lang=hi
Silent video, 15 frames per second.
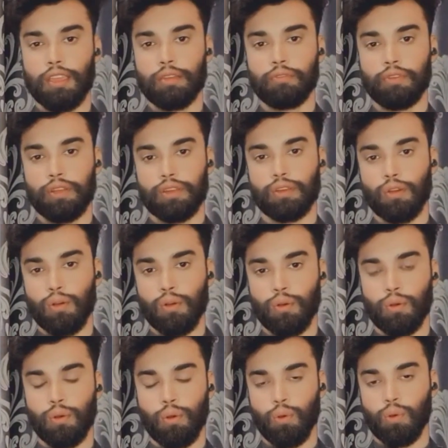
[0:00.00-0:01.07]
ये वीडियो
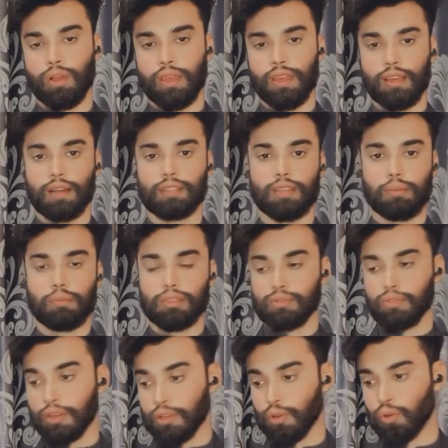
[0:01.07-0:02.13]
हो गई खत्म
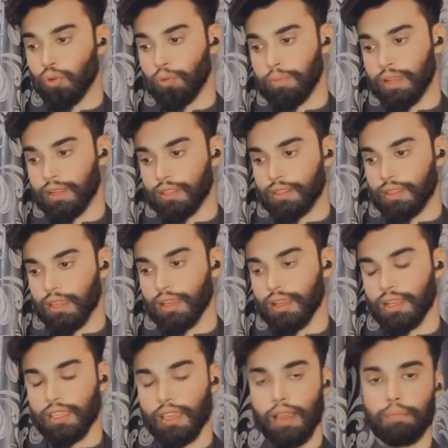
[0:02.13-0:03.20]
इस वीडियो को मैंने
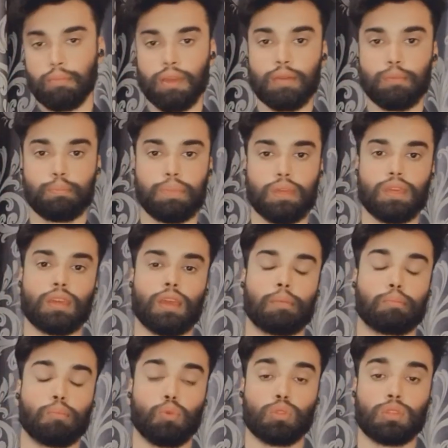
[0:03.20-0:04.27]
देख लिया है भाई
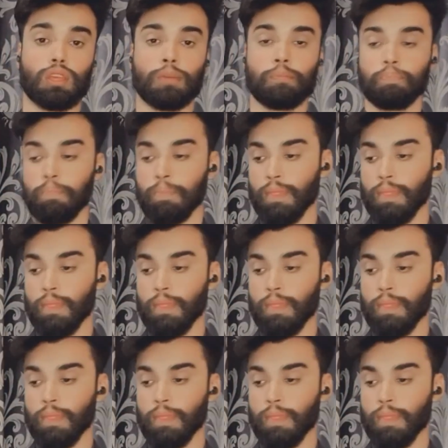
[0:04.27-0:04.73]
पीएम मोदी